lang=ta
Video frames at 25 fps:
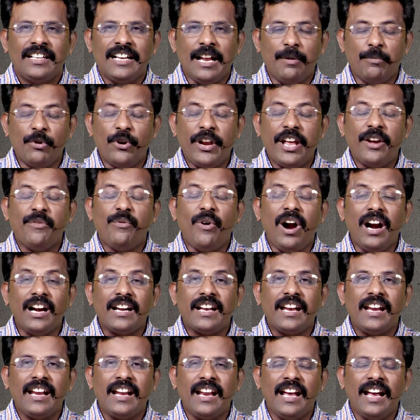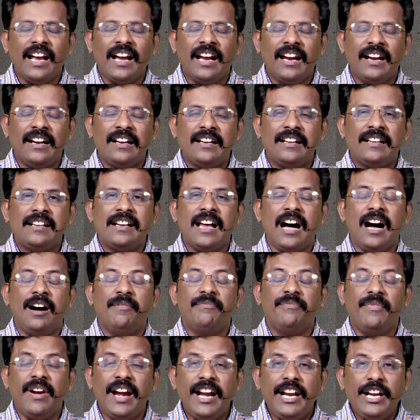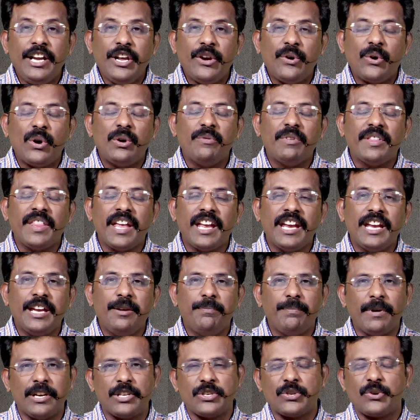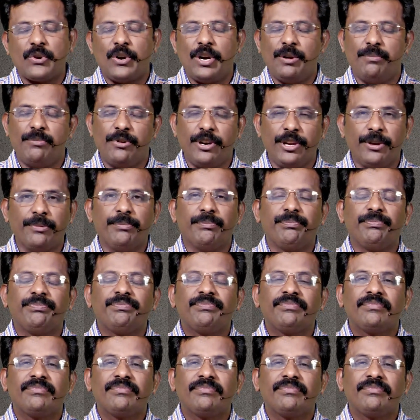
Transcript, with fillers: நம்முடைய வாழ்க்கையில நாம் வேண்டிக் கொள்வதை பெற்றுக்கொள்ள முடியும்